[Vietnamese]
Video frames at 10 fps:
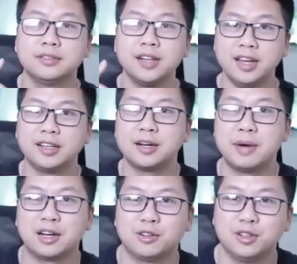để các
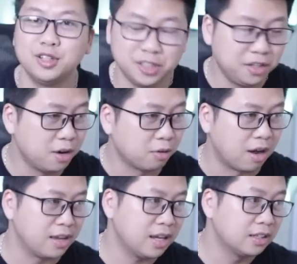bạn có được sự hiệu
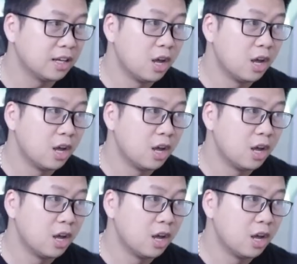quả nhất.